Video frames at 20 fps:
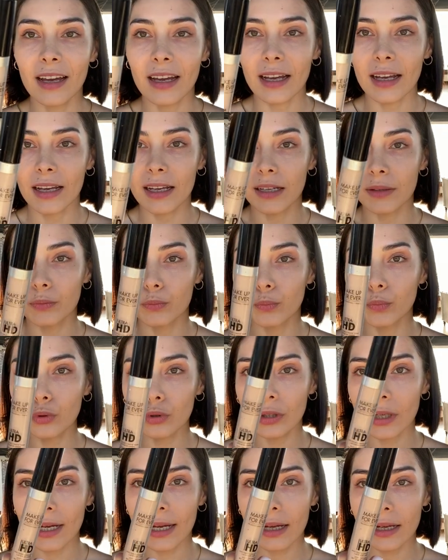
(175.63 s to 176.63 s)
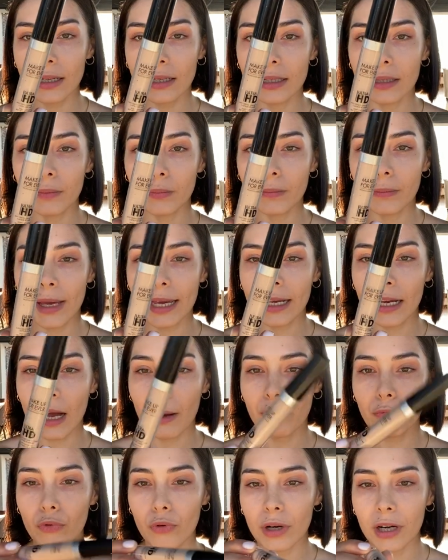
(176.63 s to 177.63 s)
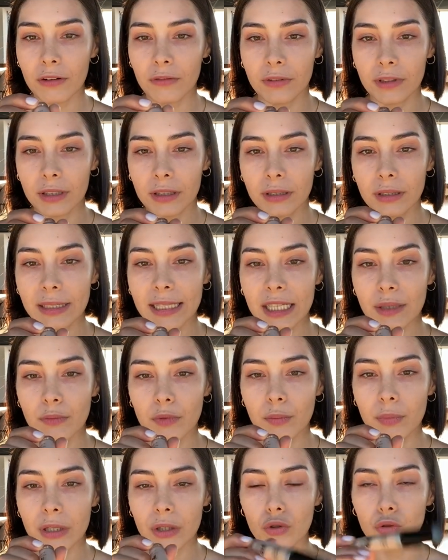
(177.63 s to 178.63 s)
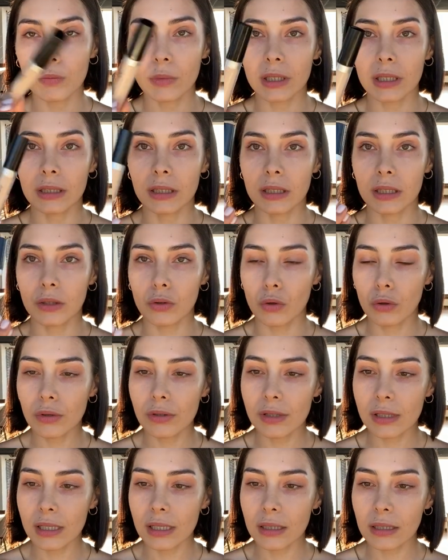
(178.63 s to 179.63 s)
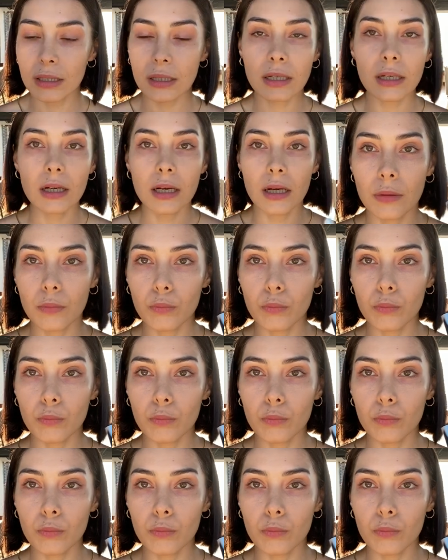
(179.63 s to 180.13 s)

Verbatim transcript: E, bu da Makeup Forever'ın 21 numaralı concealer'ı.